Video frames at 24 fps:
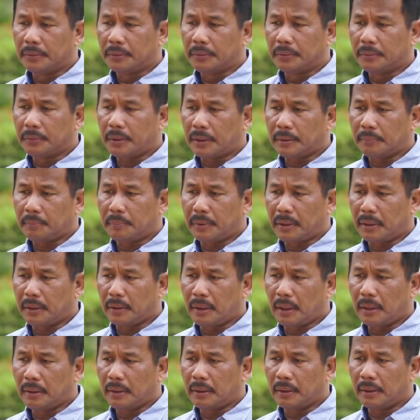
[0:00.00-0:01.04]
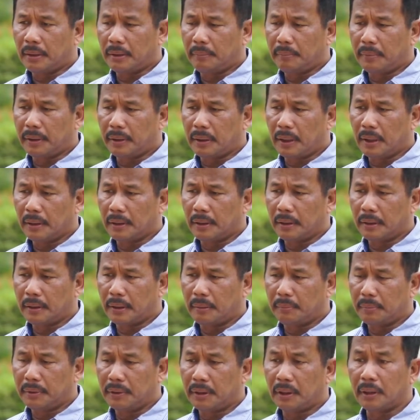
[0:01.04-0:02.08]
Surat perintah dari Mendagri
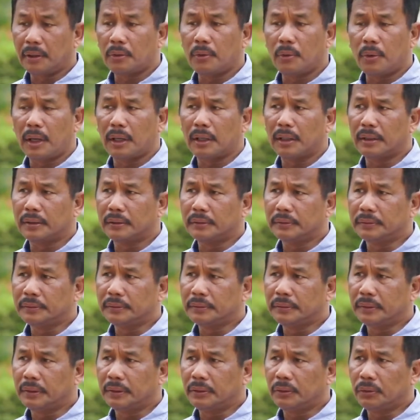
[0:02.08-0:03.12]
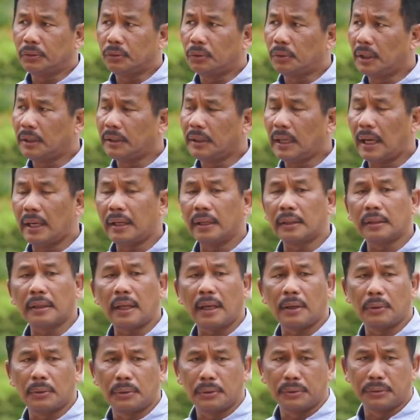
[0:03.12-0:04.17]
dan Menteri Keuangan itu sudah di akhir
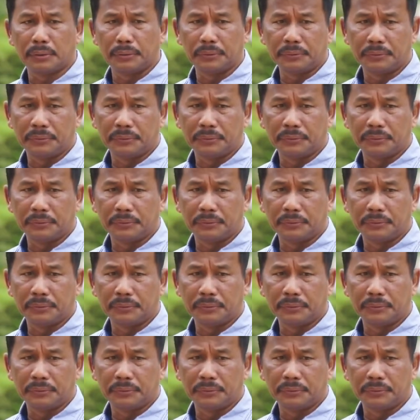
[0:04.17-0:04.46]
tahun.